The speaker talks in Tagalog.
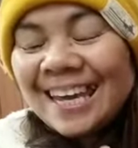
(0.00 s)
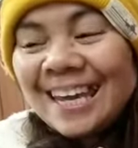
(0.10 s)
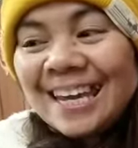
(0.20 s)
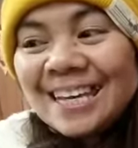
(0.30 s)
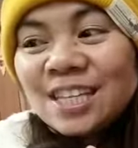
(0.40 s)
eh,
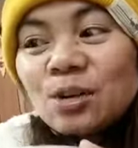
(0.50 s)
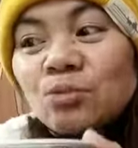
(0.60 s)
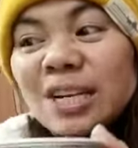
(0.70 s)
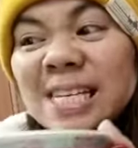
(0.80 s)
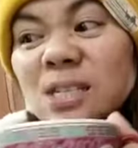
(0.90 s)
hindi
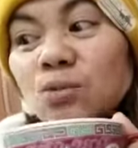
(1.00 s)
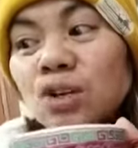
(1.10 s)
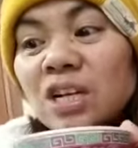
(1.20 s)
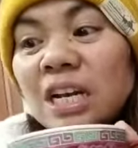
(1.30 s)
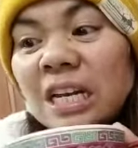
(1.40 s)
ko muna
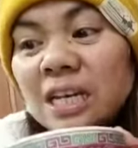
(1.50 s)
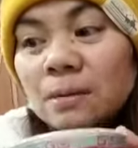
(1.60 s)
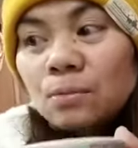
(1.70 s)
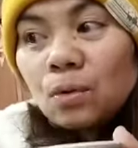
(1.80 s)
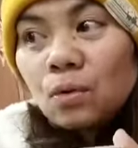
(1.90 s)
sasaulo yung
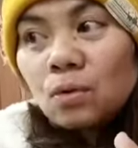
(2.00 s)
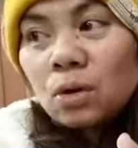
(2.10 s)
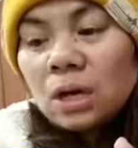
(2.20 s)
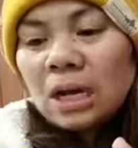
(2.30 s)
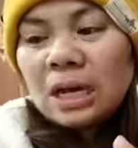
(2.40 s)
lalagyan mo.
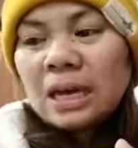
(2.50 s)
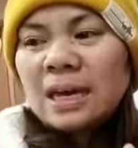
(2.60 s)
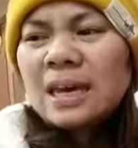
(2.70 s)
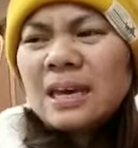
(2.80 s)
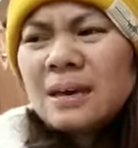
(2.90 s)

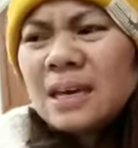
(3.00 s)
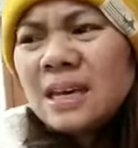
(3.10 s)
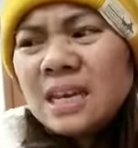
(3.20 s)
Eh,